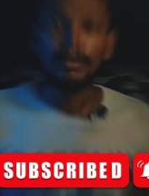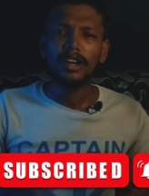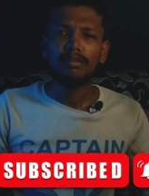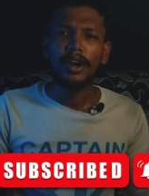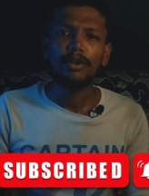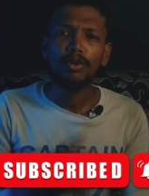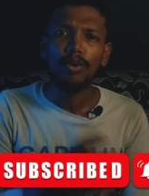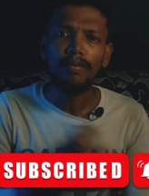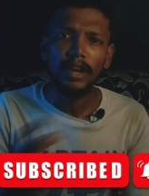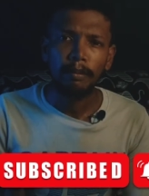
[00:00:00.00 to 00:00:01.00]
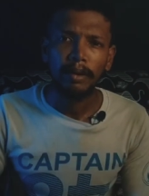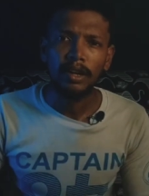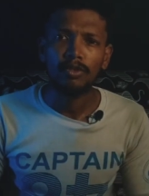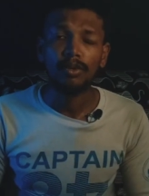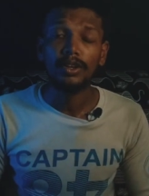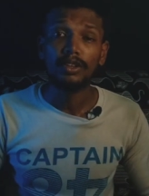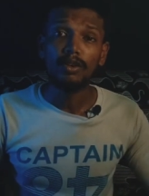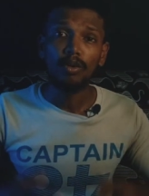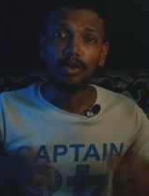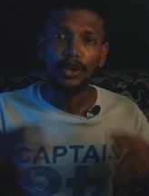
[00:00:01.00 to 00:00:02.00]
பிறகு முன்னாடி ஒரு ஒன் வீக் பண்ண சொல்கிறது
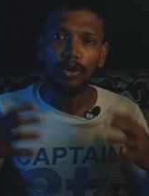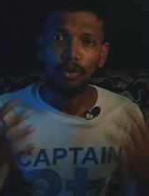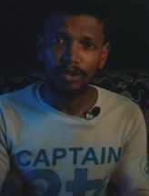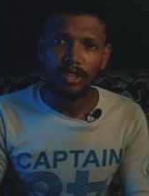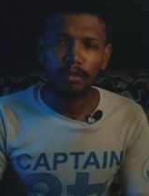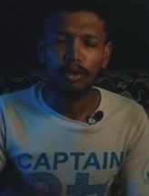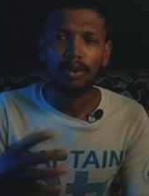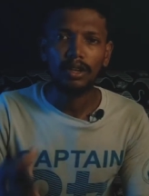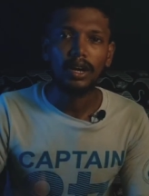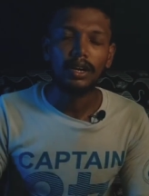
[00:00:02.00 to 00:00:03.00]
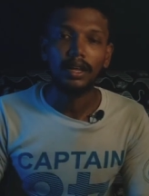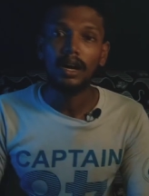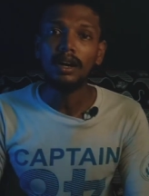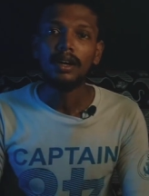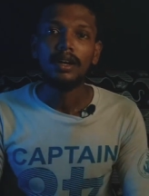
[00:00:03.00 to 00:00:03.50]
உங்களுடைய கூச்சத்தை போக்குறதுக்காக தான்